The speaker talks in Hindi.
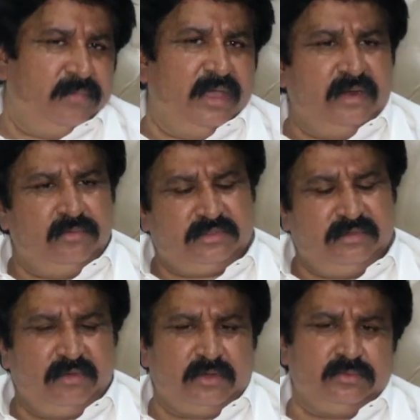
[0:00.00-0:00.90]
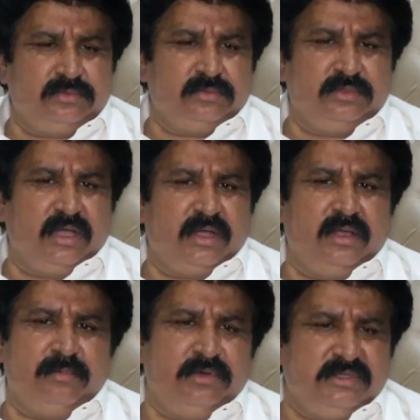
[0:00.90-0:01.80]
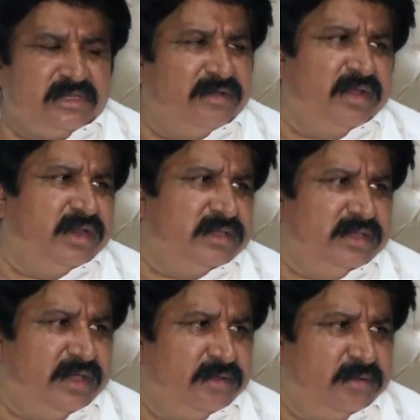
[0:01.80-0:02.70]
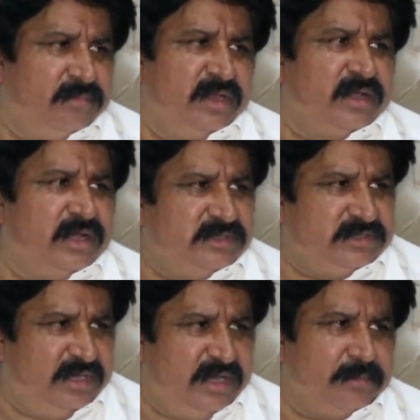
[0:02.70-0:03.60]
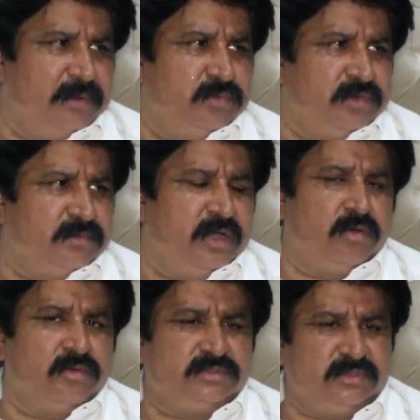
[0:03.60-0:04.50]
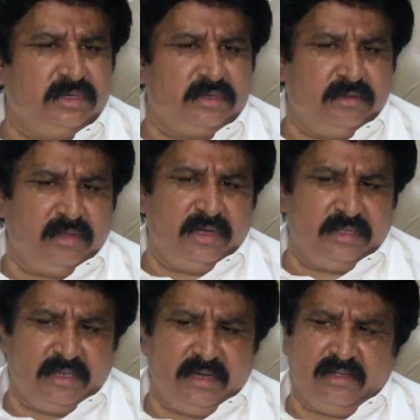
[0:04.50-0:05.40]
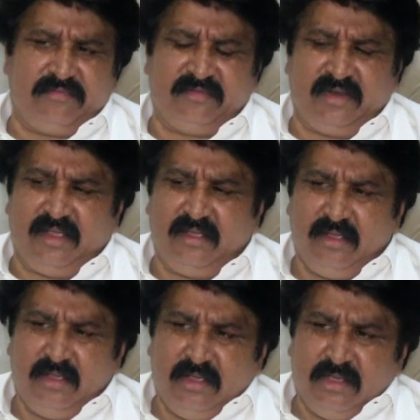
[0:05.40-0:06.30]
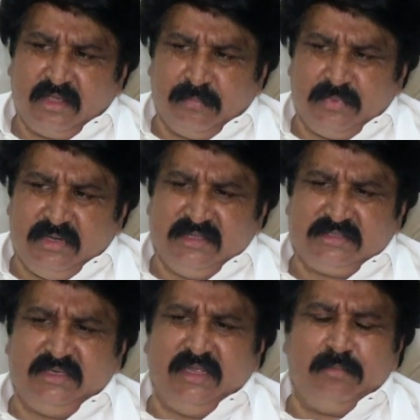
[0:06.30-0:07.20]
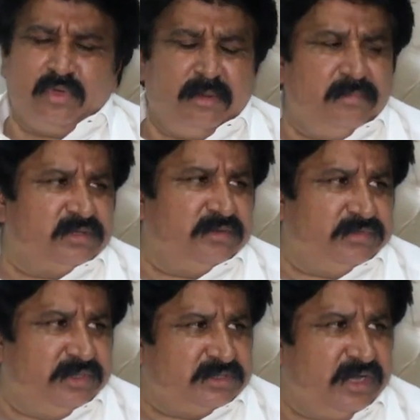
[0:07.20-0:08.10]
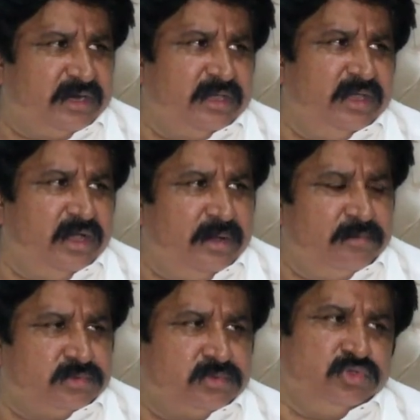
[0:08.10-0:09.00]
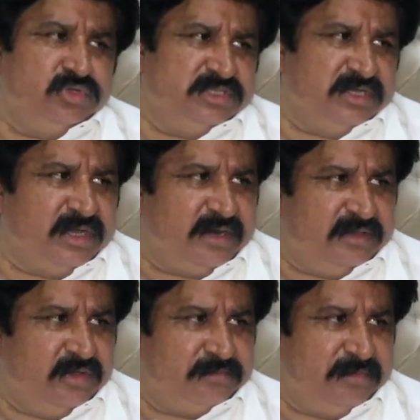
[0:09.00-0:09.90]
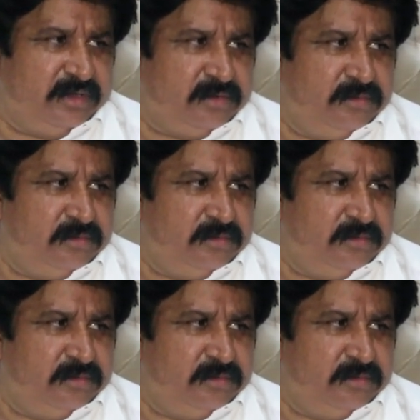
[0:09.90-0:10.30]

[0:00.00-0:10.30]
मैंने उसी वक्त उसको जाकर पुलिस के हवाले किया है मैंने कहा जी ये आपका मुजरम लाओ और उसने कहा अल्लाह ताला का फजल है कि पुलिस ने मुकम्मल तफ्तीश करके अब उसको जुडिशल कर दिया उस बंदे